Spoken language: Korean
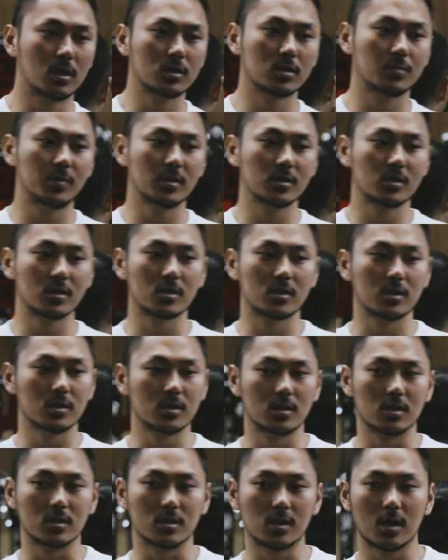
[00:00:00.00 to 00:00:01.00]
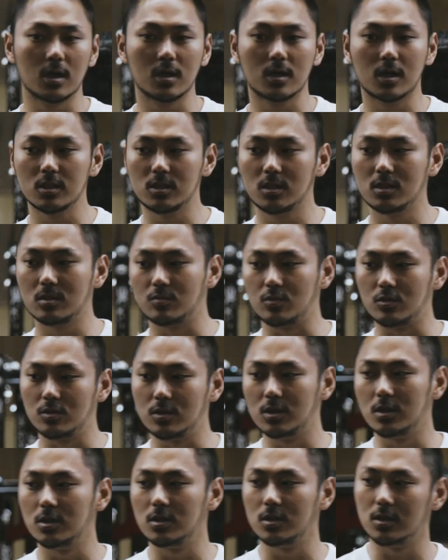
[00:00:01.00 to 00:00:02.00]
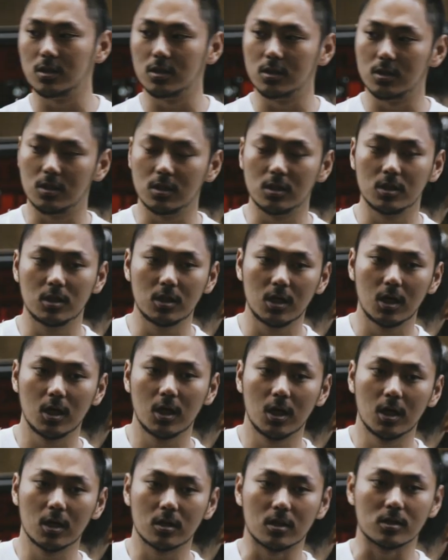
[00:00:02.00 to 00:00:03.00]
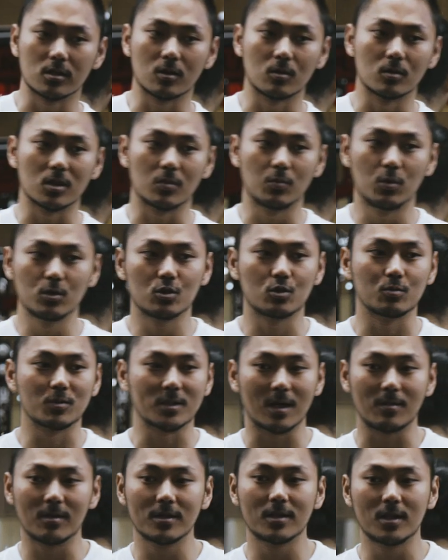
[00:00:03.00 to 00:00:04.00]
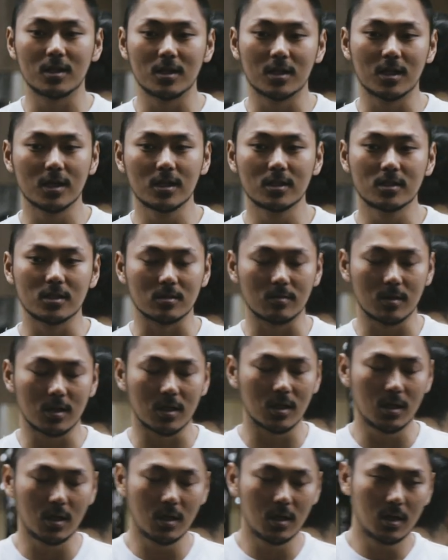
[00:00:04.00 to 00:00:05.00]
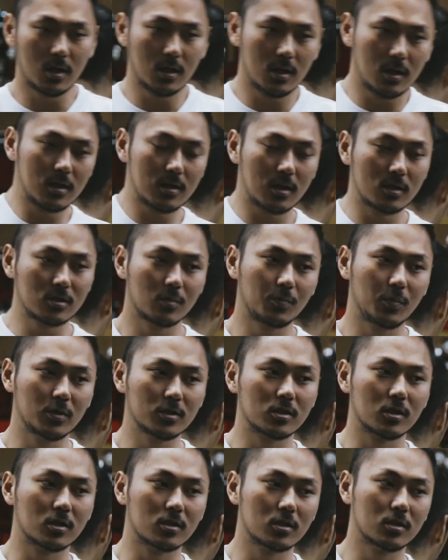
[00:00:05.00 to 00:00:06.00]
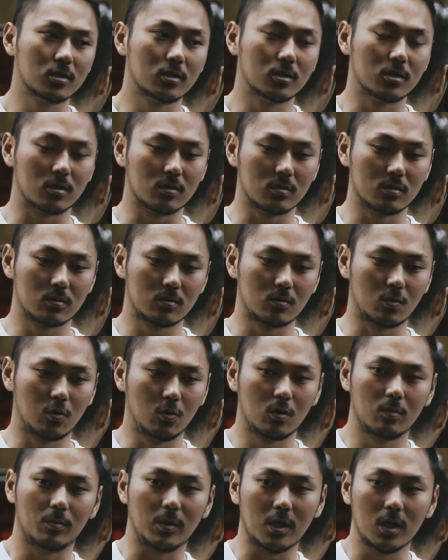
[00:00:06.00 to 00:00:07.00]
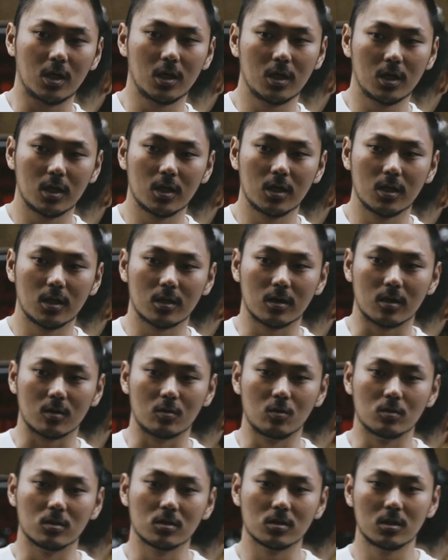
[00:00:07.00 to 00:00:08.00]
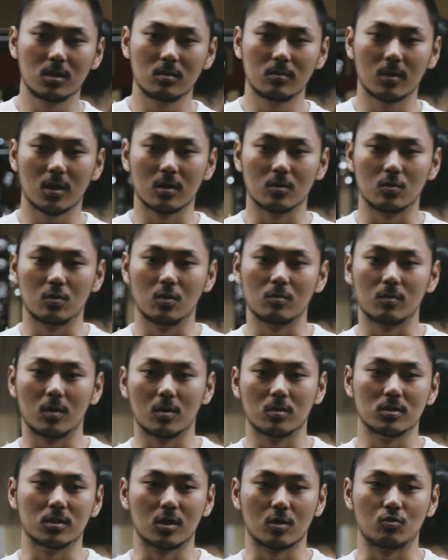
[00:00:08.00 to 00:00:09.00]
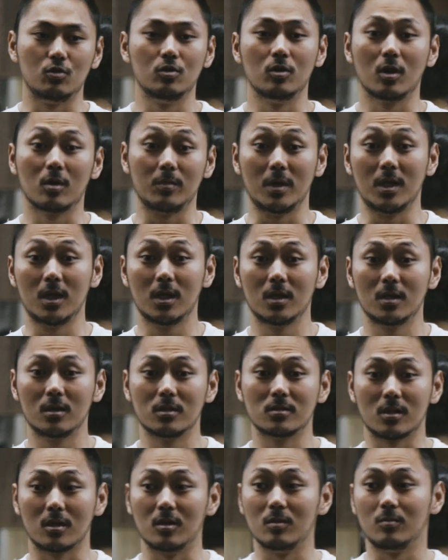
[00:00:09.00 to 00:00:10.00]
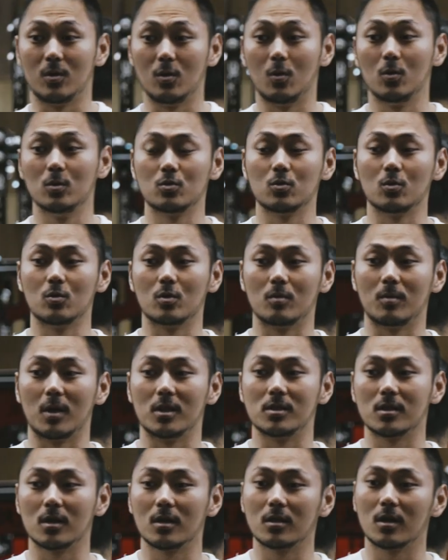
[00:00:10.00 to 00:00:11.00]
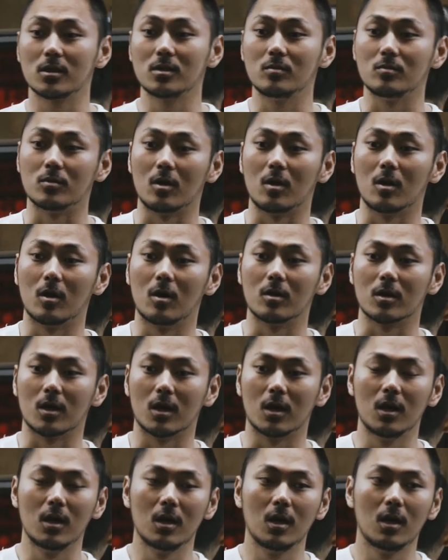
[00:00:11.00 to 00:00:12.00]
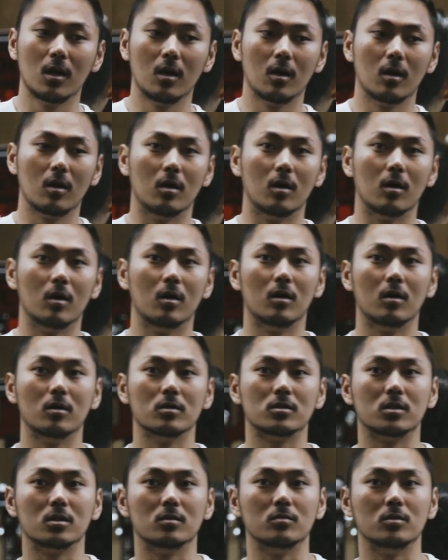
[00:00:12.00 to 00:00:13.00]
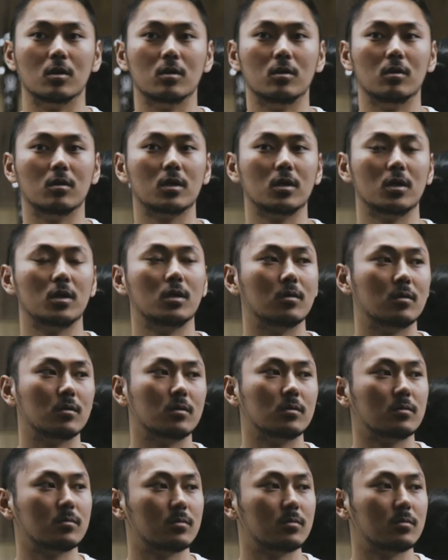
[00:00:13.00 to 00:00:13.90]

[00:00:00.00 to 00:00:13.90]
클래식 피지크를 생각하시는 분들을 대상으로 제가 포즈 좀 잡아드리긴 하겠지만 일단 첫 번째는 도형미, 그러니까 흔히 말하는 도형미, 이제 균형미, 자연미 이런 쪽으로 많이 생각을 하시면 돼요. 그러니까 어, 지금 저희 여기